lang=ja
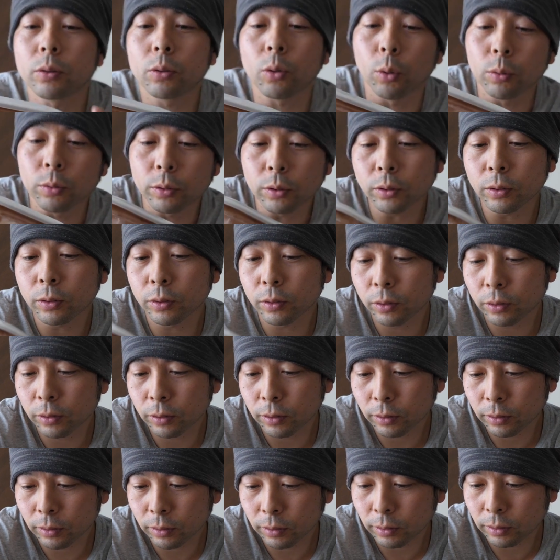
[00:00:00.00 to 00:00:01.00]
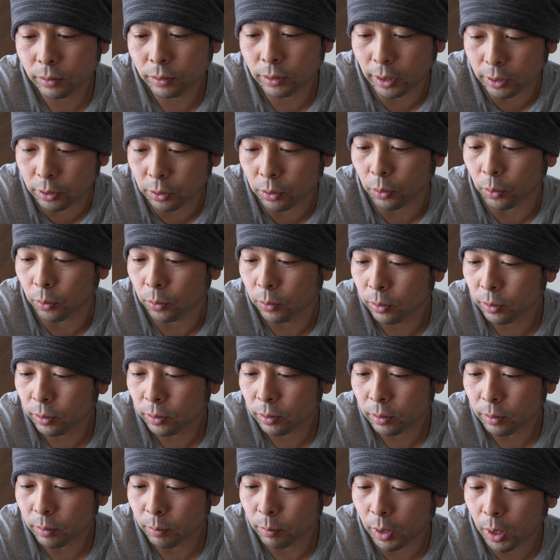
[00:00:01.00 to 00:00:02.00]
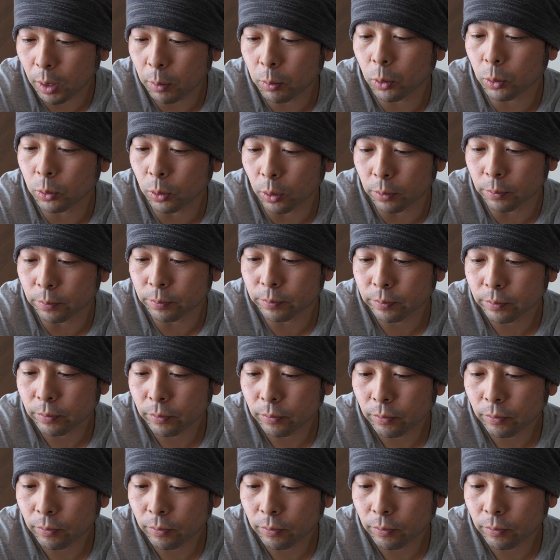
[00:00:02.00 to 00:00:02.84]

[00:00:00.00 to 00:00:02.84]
丼ですよ。麻婆丼。